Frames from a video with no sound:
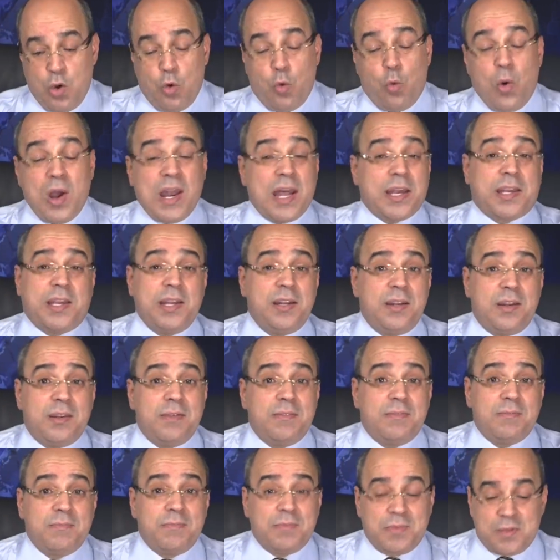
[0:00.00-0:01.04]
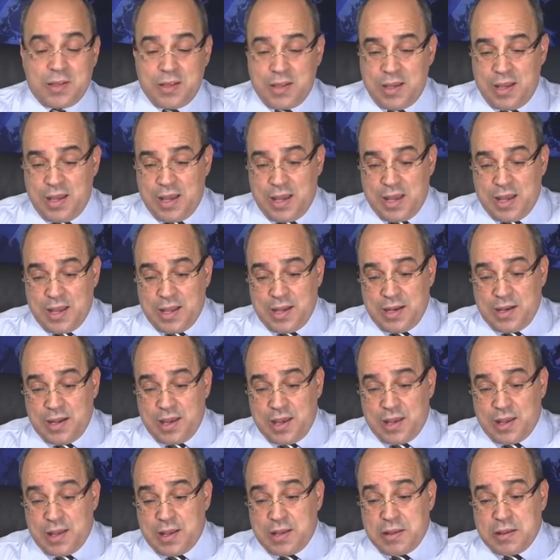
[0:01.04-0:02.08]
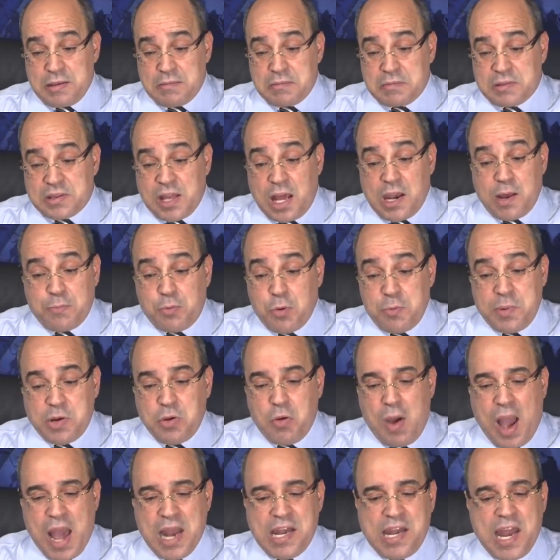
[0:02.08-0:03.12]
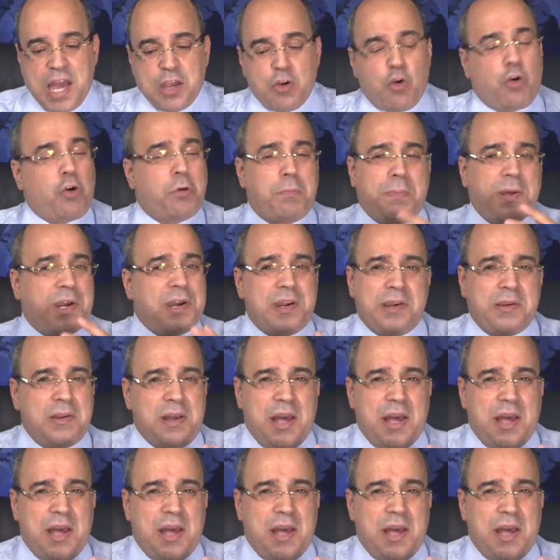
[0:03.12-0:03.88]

ولكن آه، طلبوا منه ألا يخبر